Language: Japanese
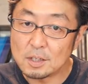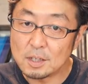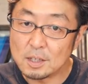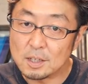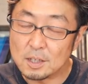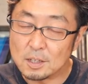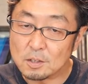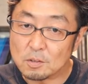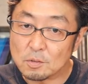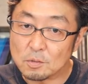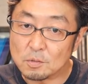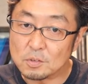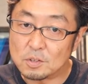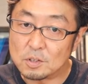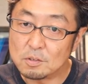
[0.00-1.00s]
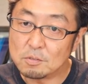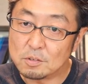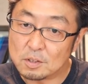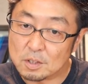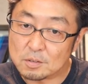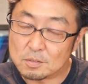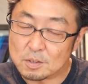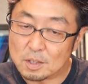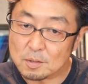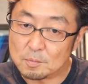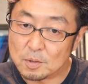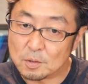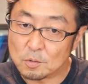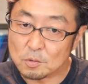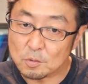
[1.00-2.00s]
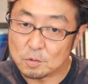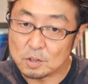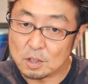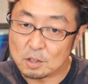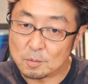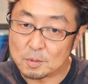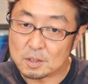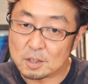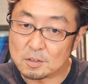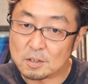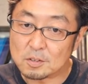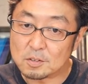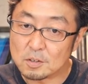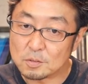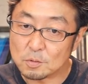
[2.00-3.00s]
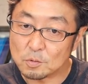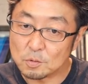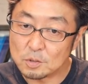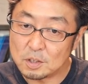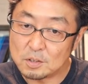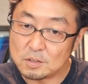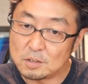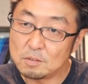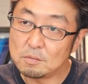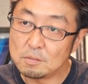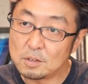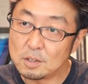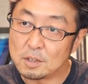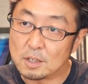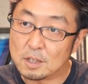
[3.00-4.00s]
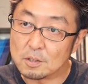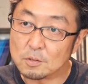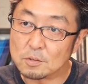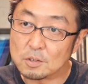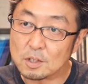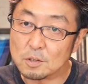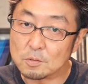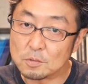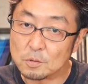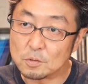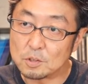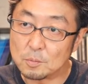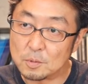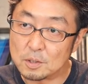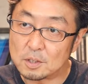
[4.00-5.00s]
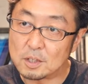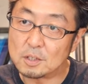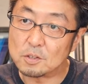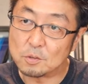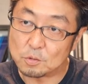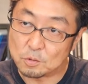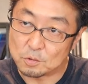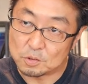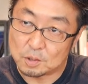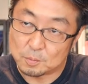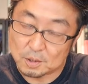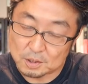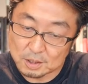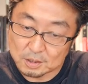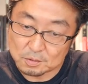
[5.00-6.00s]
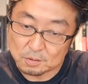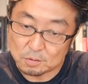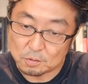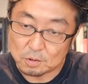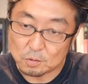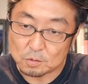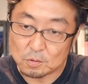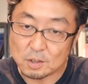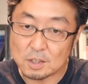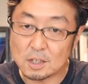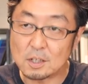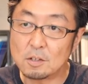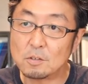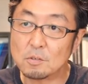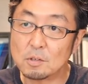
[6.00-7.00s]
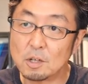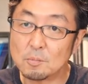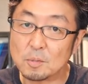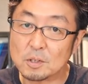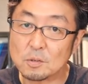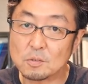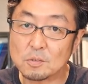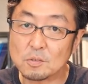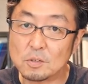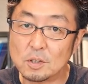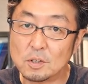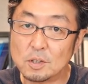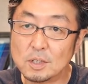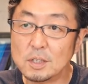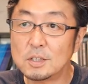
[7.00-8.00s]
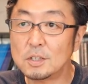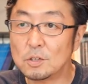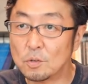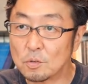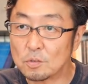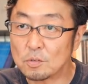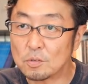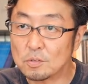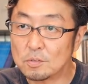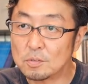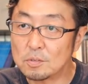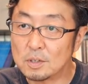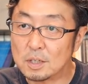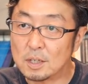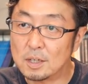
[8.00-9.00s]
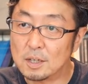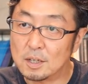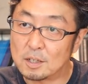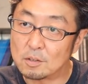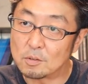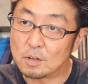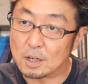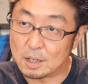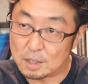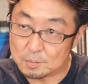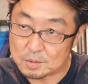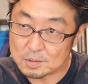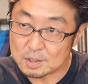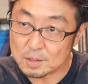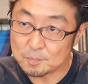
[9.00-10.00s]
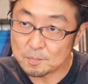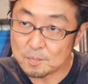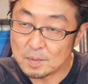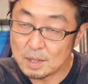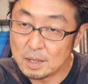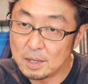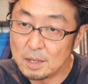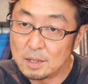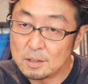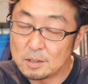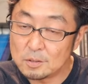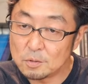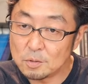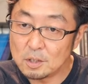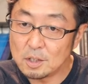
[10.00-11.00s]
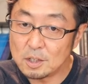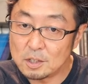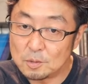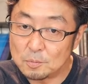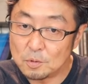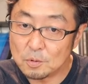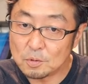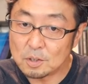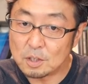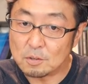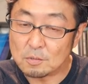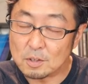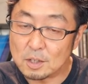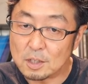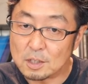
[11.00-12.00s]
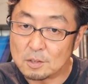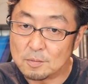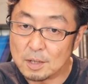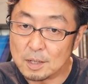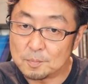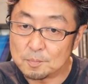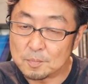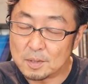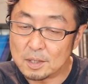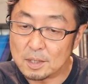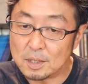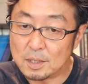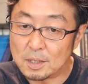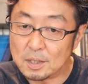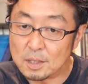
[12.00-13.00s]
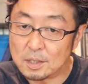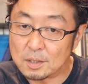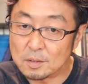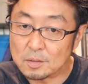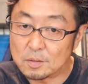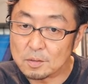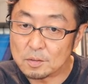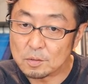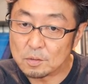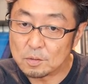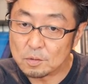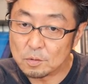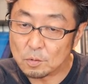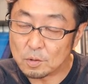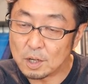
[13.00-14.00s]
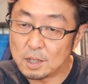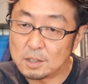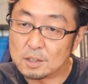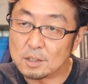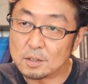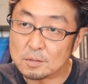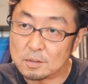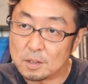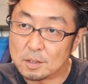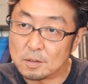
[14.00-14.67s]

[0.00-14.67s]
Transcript: で、えーと、自由にですね、まあ、このホテルに泊まった人たちはそこで自由に、えーと、時間を過ごしてもらったり仕事をしてもらったりするようなことができるような場所づくりにしようというふうに、えーと、と考えましたでそれ以外にもホテルの中には、えー、5階にですね、